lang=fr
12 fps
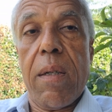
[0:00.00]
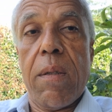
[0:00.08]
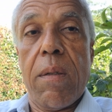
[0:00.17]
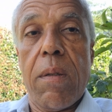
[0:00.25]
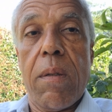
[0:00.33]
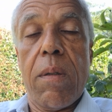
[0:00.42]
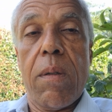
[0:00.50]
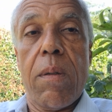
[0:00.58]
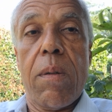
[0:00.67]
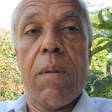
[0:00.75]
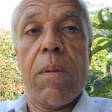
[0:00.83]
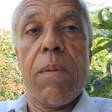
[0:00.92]
euh,
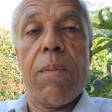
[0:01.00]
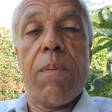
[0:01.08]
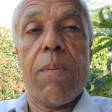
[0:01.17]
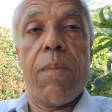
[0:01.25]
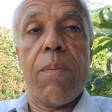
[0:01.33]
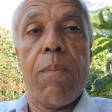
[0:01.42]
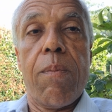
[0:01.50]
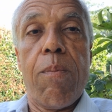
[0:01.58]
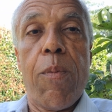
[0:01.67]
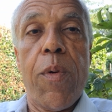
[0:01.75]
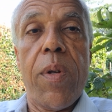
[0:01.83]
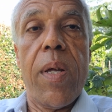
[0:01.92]

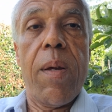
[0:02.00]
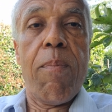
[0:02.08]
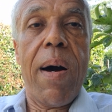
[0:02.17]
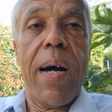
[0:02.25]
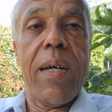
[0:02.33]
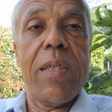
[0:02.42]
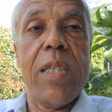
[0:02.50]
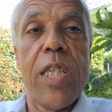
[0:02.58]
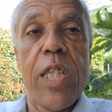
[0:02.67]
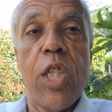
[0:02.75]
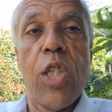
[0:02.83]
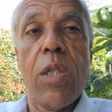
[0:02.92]
menée par un
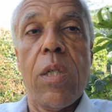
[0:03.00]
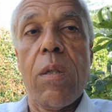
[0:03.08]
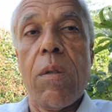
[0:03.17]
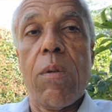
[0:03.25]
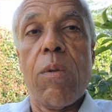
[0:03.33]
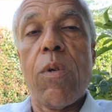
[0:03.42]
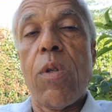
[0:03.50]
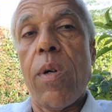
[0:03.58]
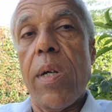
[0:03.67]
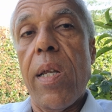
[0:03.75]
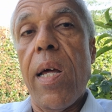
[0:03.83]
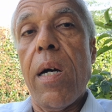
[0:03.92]
dirigeant euh,
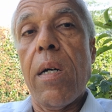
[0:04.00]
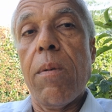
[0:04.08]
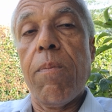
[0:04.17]
autoritaire.